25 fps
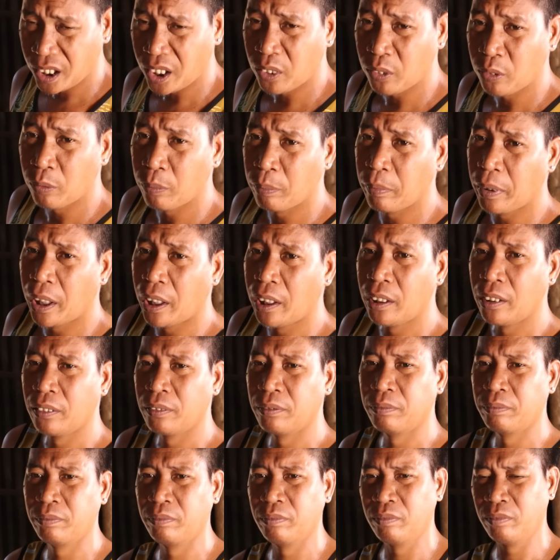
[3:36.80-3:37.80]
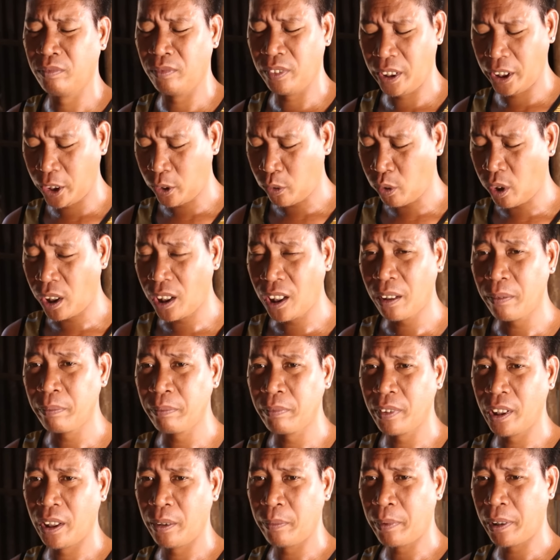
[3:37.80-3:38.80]
Ganun ba? Hindi ko
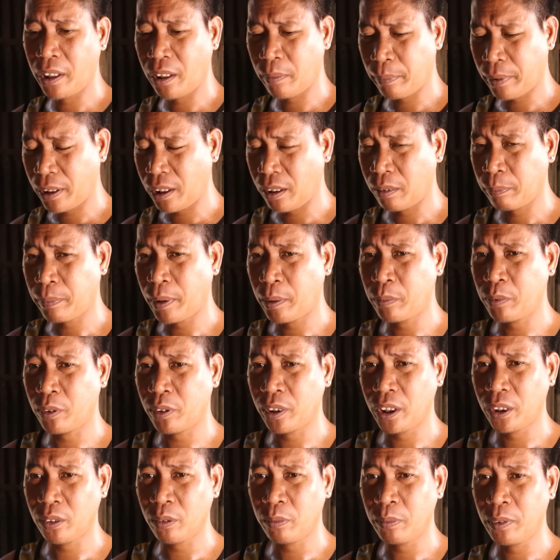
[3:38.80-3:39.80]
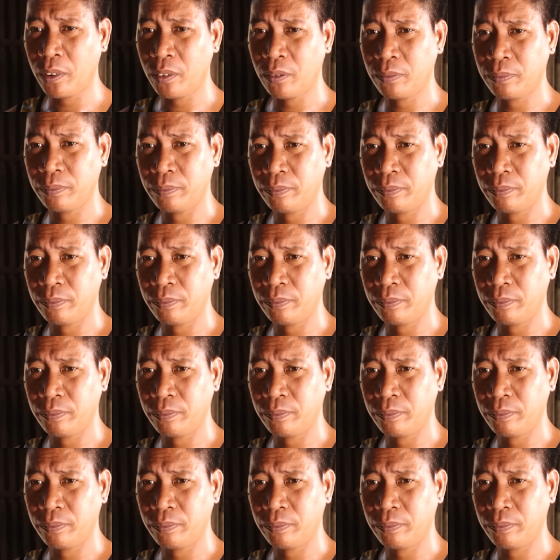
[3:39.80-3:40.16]
alam na iba na pala ang paborito mo.